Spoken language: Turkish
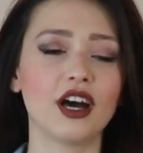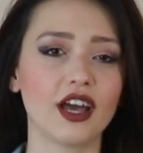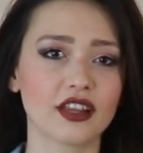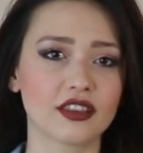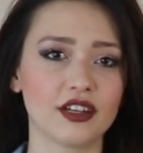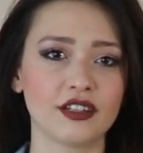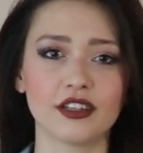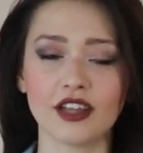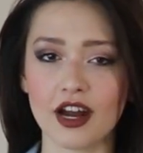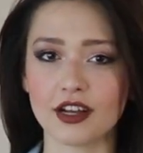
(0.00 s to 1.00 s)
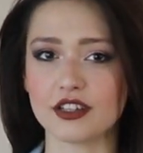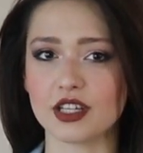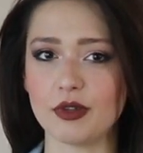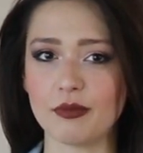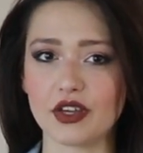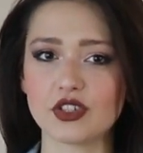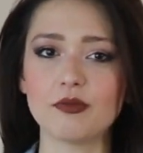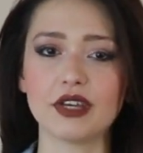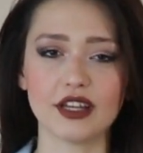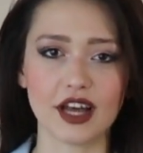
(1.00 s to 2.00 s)
hayatlarına değer katabilmek
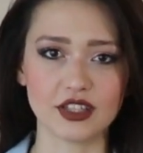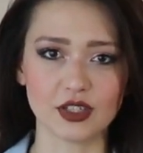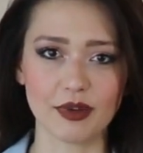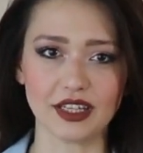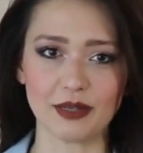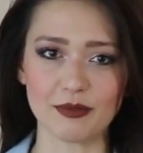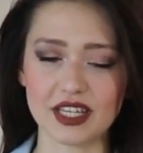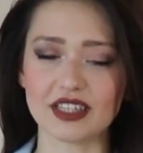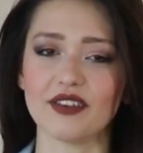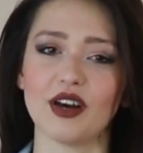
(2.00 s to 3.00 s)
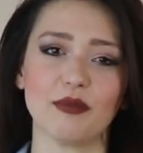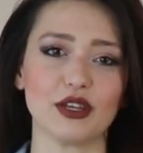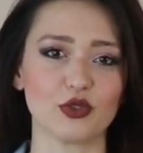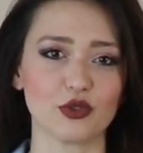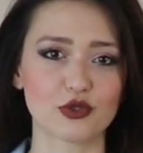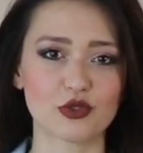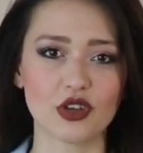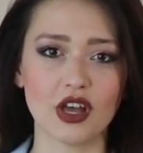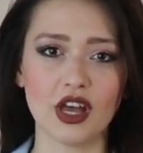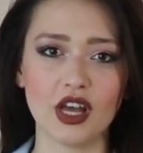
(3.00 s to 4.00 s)
için bilgilendirmelerimize devam ediyoruz.